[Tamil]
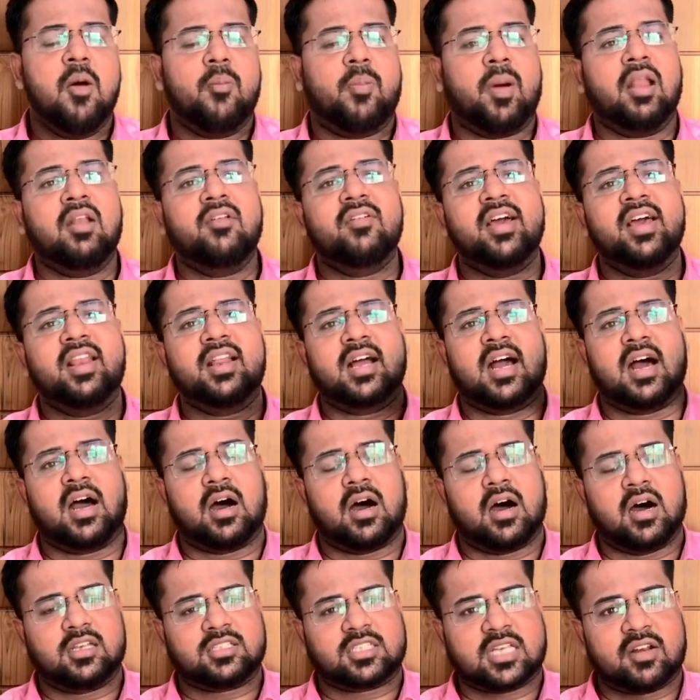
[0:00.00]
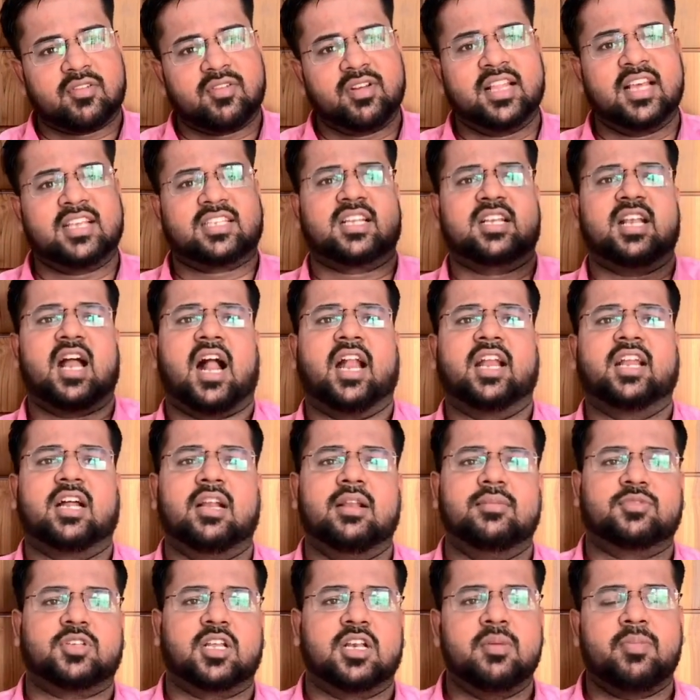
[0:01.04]
பல்வேறு சர்வதேச
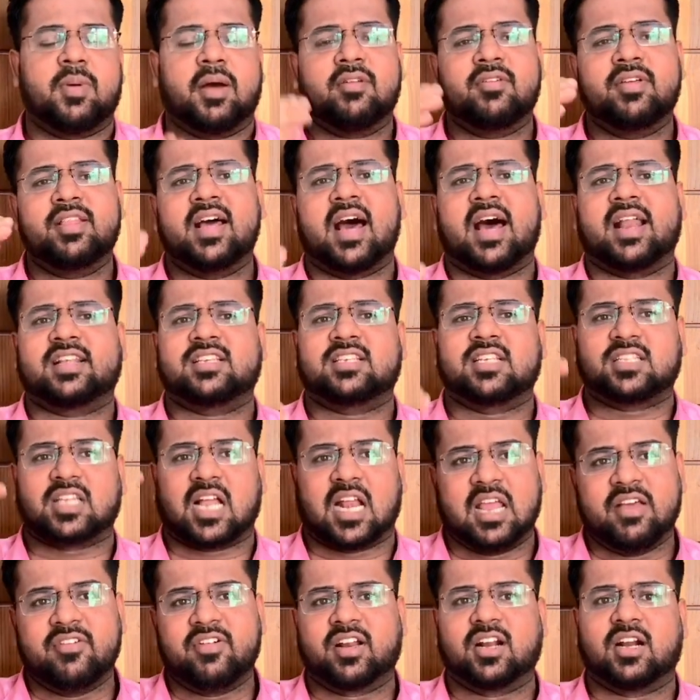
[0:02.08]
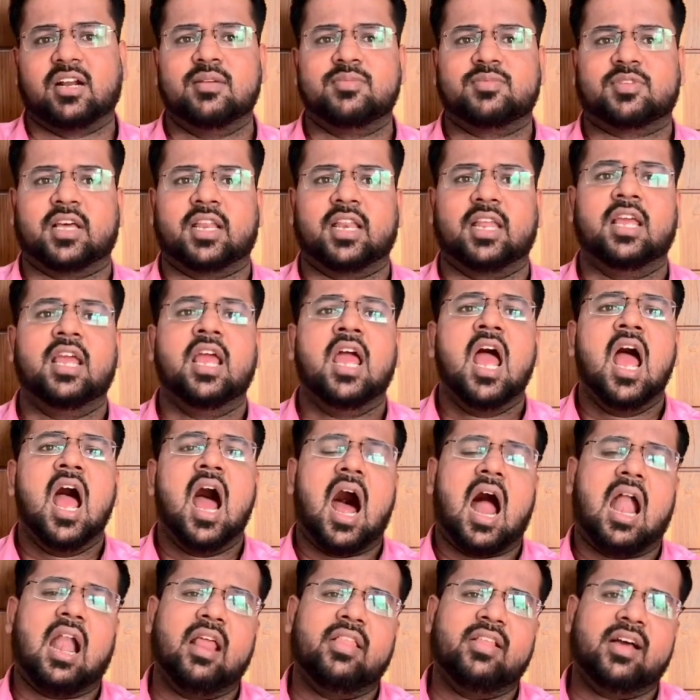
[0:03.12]
நாடுகளும் சரி பல்வேறு அரசு தலைவர்களும் சரி
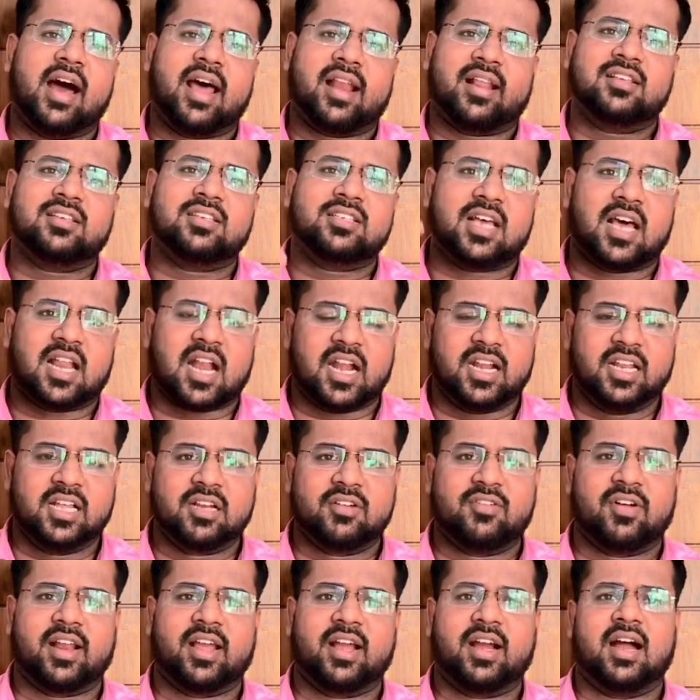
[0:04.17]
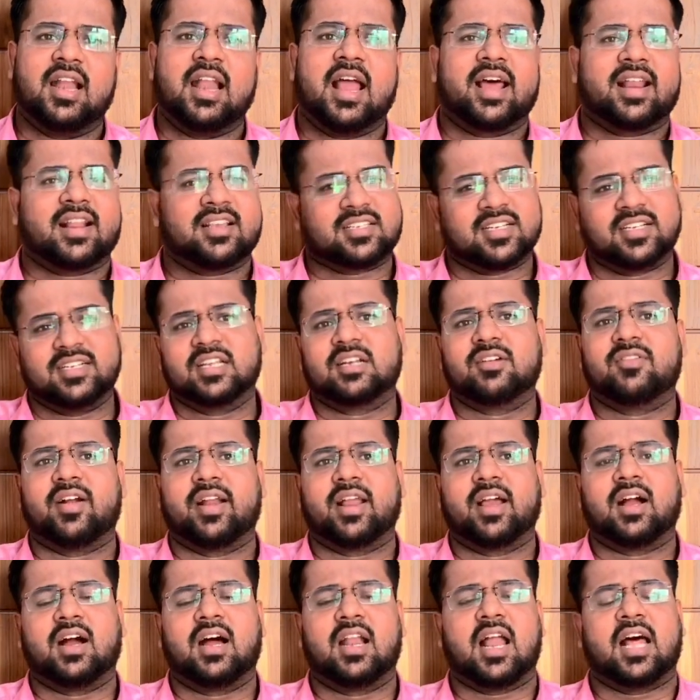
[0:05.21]
அல்லது அரசு சாரா நிறுவனங்கள் அரச
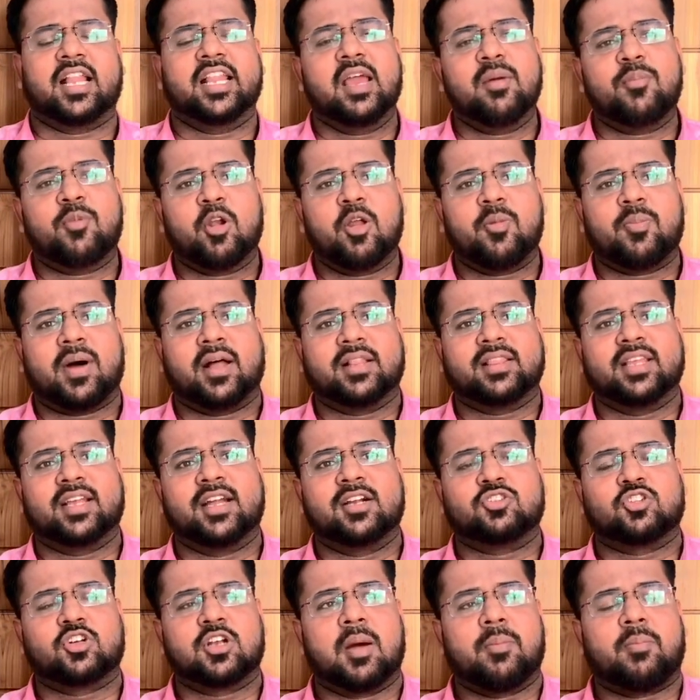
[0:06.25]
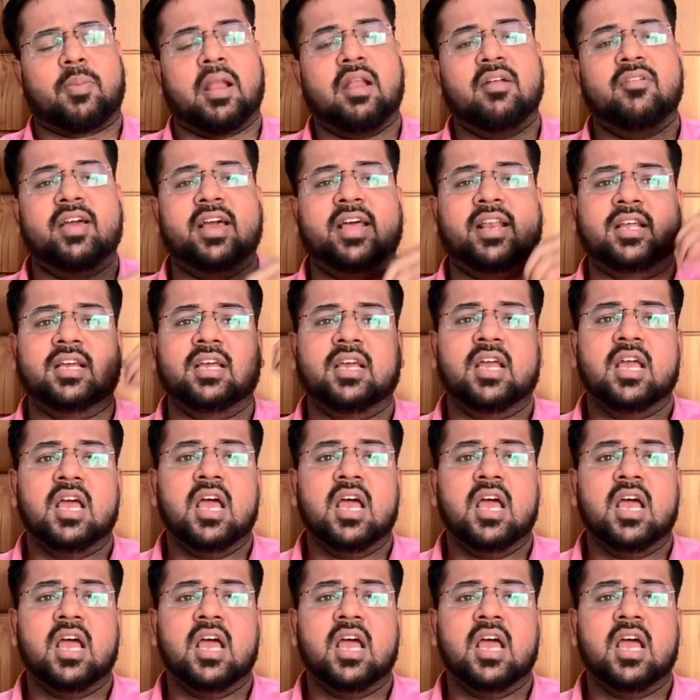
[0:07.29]
நிறுவனங்கள் அதே போல் பார்த்தீங்கன்னு சொன்னால் பல்வேறு